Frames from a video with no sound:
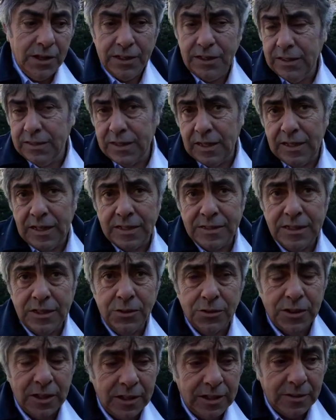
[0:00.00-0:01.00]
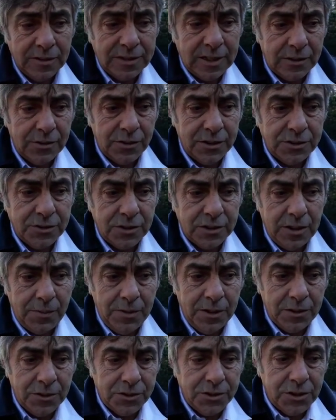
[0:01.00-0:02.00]
qué tal es así, lo tenía San Lorenzo
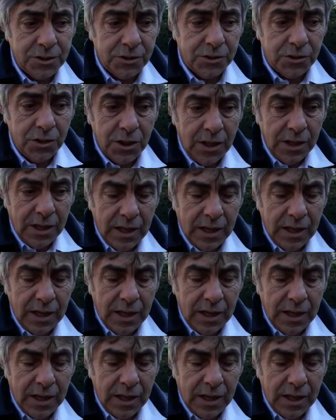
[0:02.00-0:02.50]
también, ¿no es cierto?